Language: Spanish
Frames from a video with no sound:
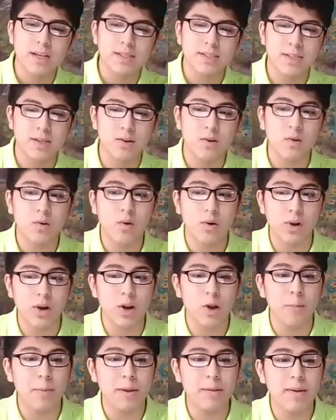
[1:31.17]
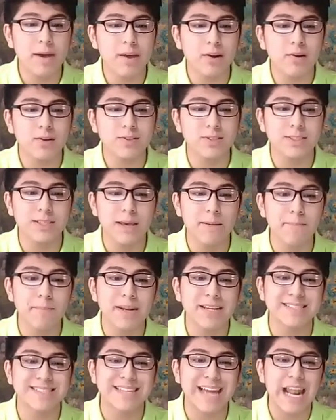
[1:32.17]
Si no corre lo primero,
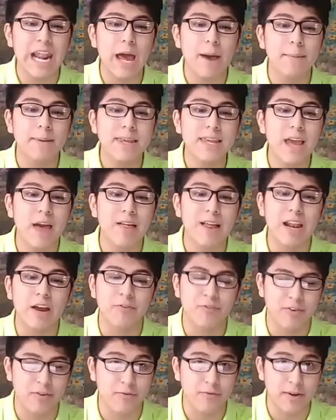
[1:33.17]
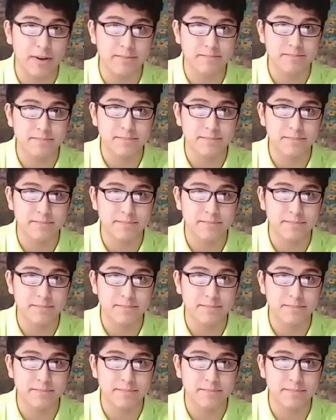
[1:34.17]
siempre está la vía de la FIFA.